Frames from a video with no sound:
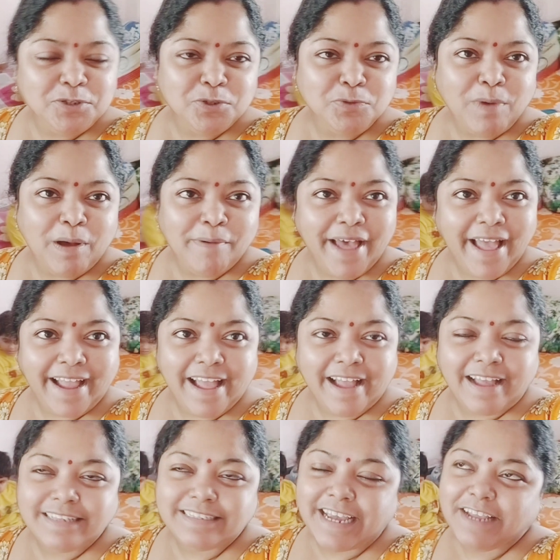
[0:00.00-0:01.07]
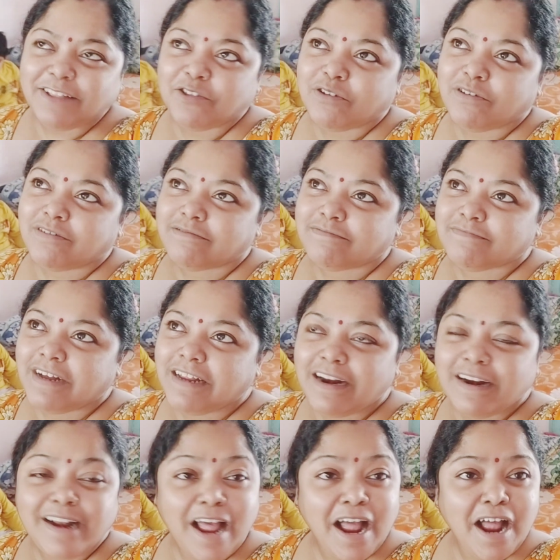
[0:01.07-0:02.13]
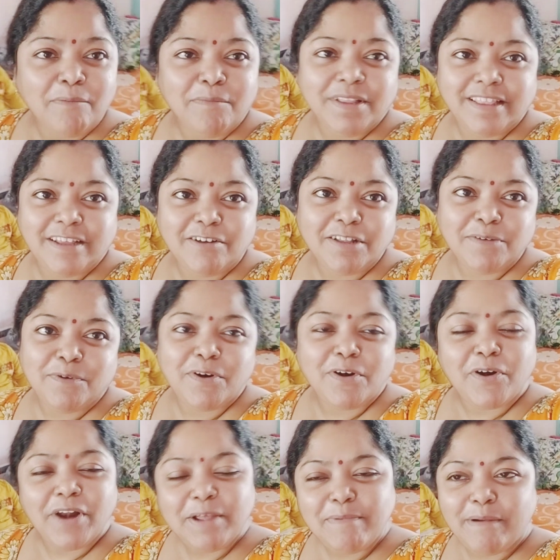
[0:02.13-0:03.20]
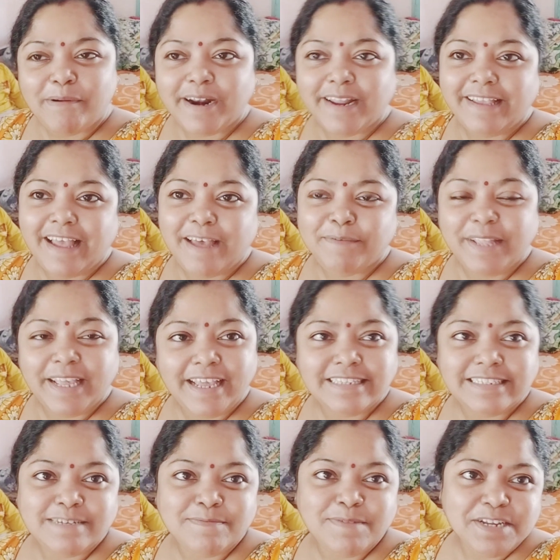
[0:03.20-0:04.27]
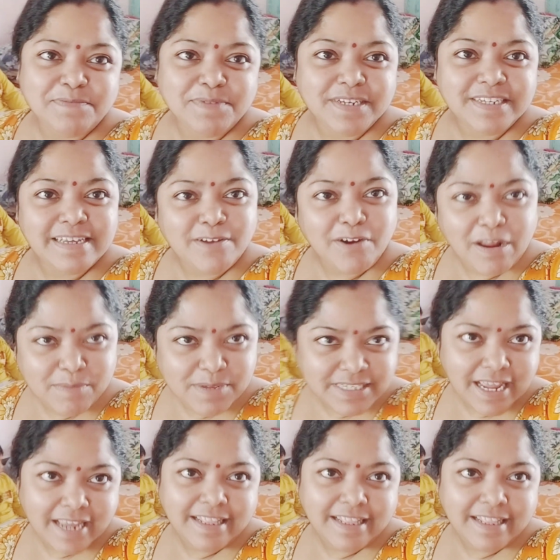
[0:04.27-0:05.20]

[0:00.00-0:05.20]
শুধু বাবা একা একা যাই তো না মিথ্যে কথা বলুন অনেক বাবারা যায় আমি দেখেছি মিটিং ফিটিংয়ে যখন আমি যাই